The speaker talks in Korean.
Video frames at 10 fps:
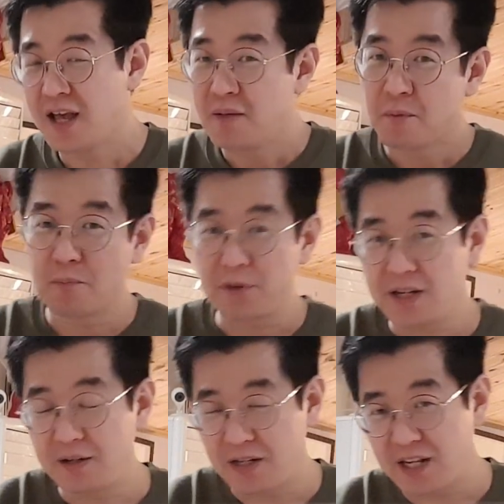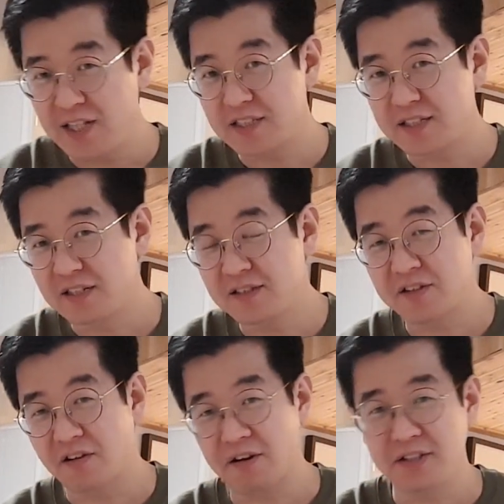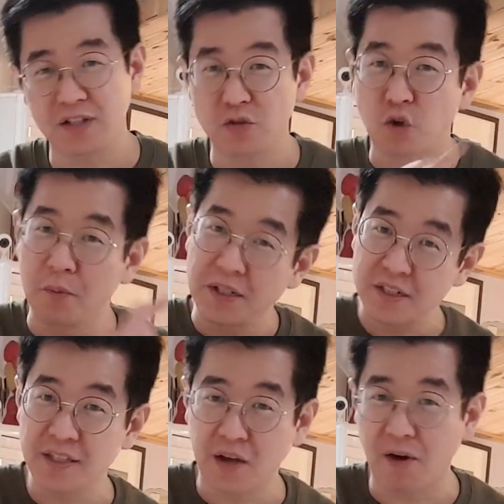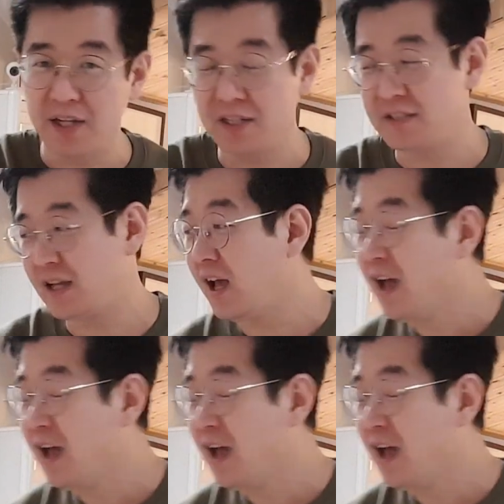뭐 릴리즈 전선 나와야 되지 조명선 나와야 되지